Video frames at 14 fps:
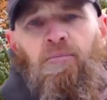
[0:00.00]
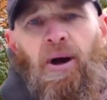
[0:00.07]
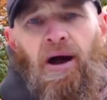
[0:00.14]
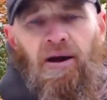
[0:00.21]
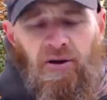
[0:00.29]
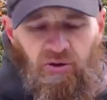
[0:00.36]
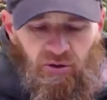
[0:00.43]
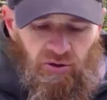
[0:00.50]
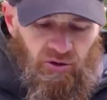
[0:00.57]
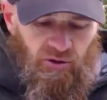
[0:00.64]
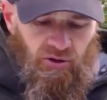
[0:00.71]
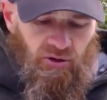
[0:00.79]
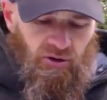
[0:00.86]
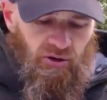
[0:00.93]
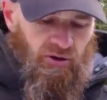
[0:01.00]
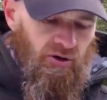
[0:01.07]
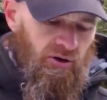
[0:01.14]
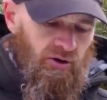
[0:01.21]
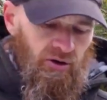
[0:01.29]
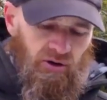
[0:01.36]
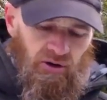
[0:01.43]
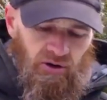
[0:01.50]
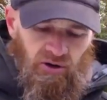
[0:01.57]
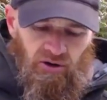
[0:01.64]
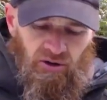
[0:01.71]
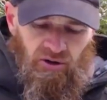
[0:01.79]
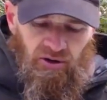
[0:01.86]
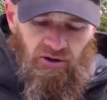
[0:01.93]
Ben,
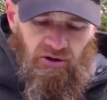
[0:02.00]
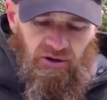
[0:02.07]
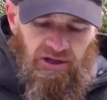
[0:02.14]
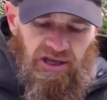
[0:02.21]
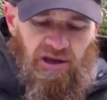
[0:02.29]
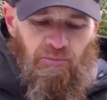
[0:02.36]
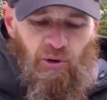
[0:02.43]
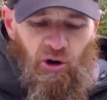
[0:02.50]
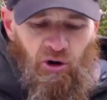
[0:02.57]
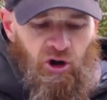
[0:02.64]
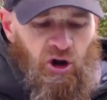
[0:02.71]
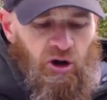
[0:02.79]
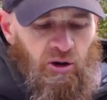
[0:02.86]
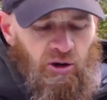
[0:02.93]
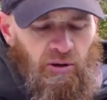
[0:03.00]
euh, il manque,